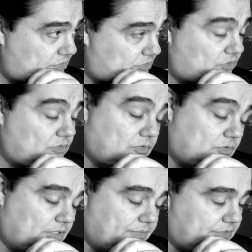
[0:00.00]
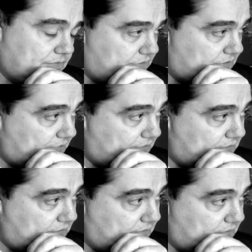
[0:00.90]
o, al menos el
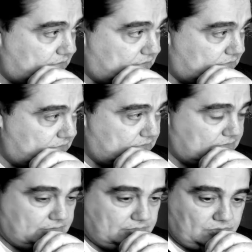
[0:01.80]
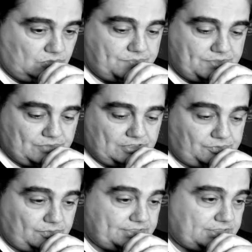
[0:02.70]
agente Cooper, por las
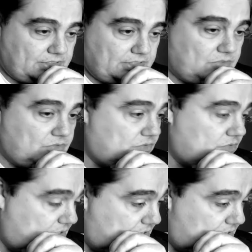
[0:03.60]
pruebas que tengo,